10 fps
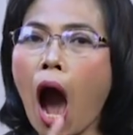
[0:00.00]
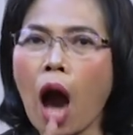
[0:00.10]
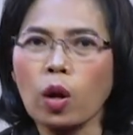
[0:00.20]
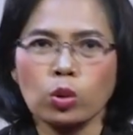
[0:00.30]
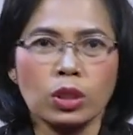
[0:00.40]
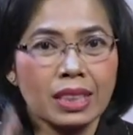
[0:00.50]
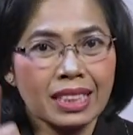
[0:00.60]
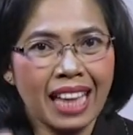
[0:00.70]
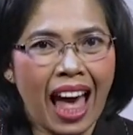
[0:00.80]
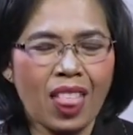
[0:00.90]
Harus ada
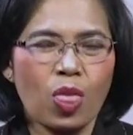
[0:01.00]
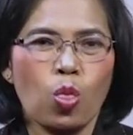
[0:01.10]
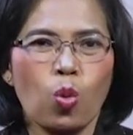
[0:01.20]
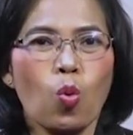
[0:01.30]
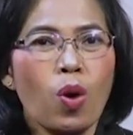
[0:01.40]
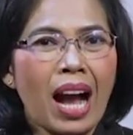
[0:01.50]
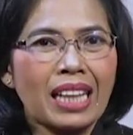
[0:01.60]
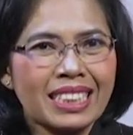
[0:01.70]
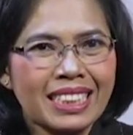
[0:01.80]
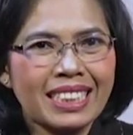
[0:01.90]
kasih mesra.
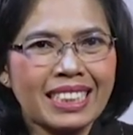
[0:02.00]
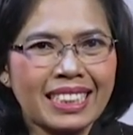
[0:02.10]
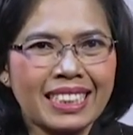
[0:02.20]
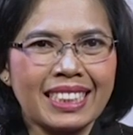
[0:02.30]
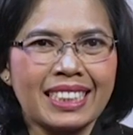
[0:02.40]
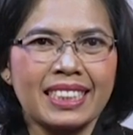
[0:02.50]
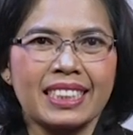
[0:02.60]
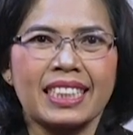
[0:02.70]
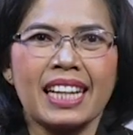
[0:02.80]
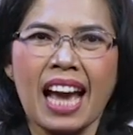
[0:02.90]
Harus
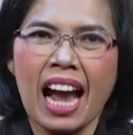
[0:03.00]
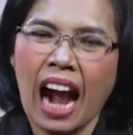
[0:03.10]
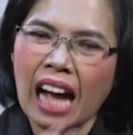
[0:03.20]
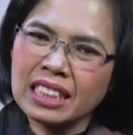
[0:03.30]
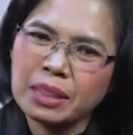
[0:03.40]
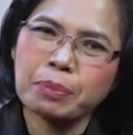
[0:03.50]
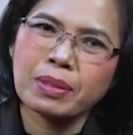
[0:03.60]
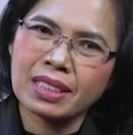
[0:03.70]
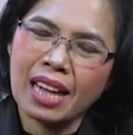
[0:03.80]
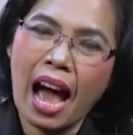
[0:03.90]
ada belas
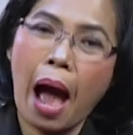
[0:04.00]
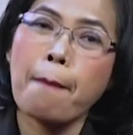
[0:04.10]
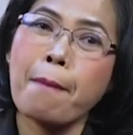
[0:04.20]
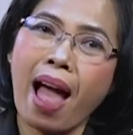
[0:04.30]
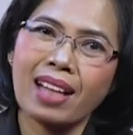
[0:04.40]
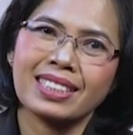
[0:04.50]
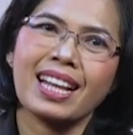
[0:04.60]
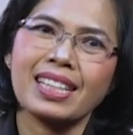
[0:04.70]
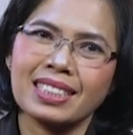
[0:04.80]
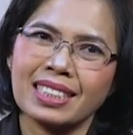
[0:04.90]
kasihan.
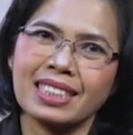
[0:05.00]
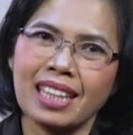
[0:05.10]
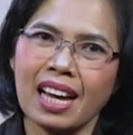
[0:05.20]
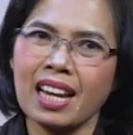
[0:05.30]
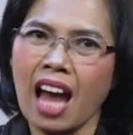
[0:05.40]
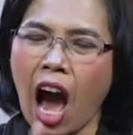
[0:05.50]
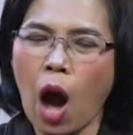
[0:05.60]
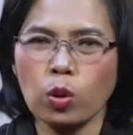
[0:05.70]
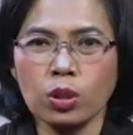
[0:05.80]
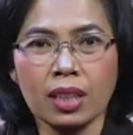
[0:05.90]
Harus sehati
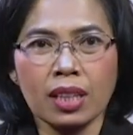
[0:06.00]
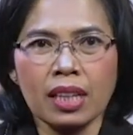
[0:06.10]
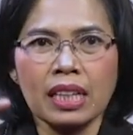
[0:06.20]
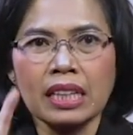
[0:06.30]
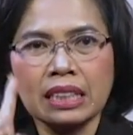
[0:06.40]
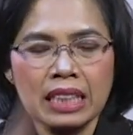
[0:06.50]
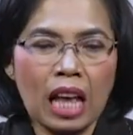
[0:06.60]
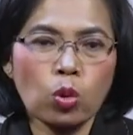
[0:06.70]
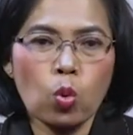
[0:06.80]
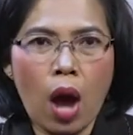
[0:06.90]
sepikir dalam satu kasih, satu
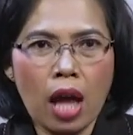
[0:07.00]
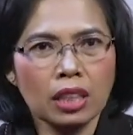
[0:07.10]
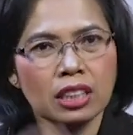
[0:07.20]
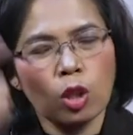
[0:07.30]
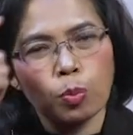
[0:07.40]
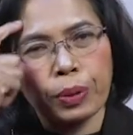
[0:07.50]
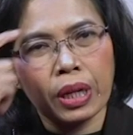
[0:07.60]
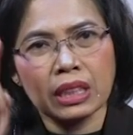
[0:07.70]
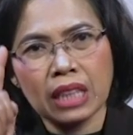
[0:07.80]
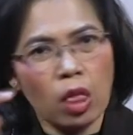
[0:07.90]
jiwa, satu tujuan.
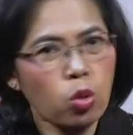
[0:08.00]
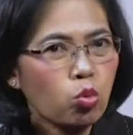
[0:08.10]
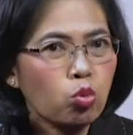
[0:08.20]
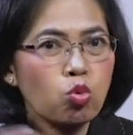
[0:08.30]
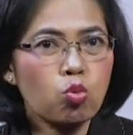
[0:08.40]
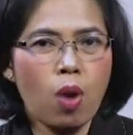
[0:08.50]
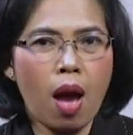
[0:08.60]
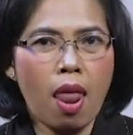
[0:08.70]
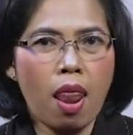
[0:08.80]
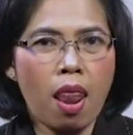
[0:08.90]
Tujuannya apa?
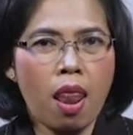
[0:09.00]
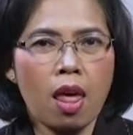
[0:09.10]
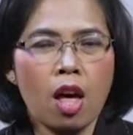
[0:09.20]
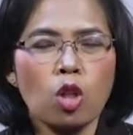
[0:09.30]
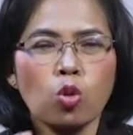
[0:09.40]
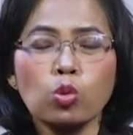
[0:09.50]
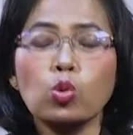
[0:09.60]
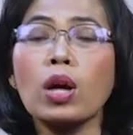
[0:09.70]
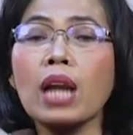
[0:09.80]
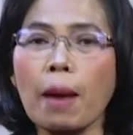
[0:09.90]
Memuliakan Kristus,
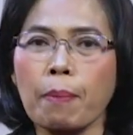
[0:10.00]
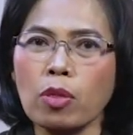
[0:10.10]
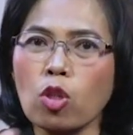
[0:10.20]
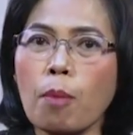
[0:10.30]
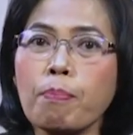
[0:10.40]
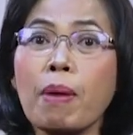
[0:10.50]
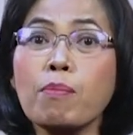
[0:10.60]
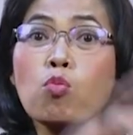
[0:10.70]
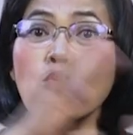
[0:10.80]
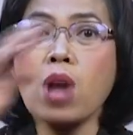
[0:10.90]
meluaskan kerajaan Allah,
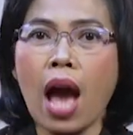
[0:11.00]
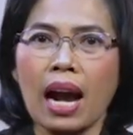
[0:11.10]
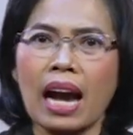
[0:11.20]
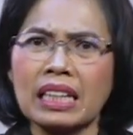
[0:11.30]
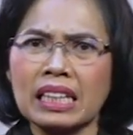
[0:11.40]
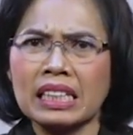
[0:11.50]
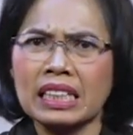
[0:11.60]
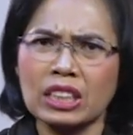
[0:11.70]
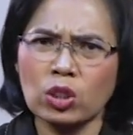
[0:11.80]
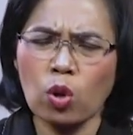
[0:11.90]
memenangkan
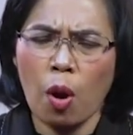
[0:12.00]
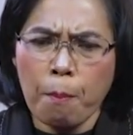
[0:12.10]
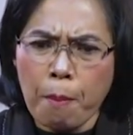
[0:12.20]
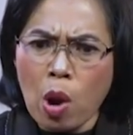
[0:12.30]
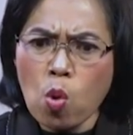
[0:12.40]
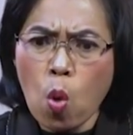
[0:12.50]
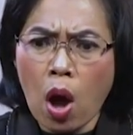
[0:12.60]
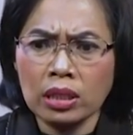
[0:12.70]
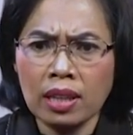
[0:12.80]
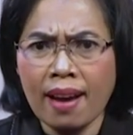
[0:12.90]
jiwa. Untuk
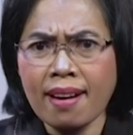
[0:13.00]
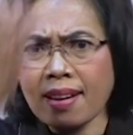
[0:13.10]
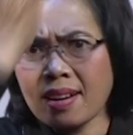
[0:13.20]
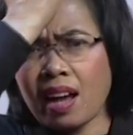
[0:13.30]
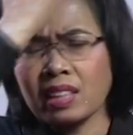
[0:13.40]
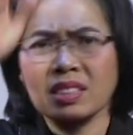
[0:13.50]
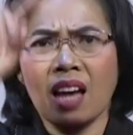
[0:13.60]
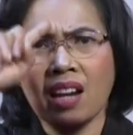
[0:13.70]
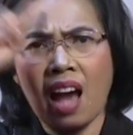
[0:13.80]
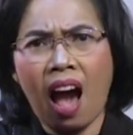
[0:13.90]
apa? Untuk membawa
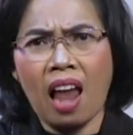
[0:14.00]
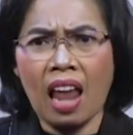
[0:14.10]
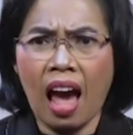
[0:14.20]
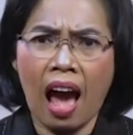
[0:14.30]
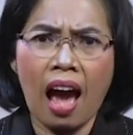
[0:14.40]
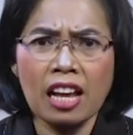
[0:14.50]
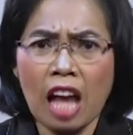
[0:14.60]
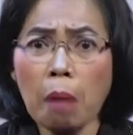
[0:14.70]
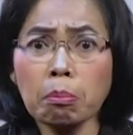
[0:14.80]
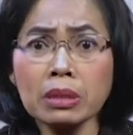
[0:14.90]
kembali ke sorga, rumah
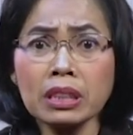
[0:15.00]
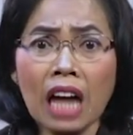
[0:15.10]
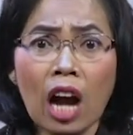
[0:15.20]
Bapak yang kekal.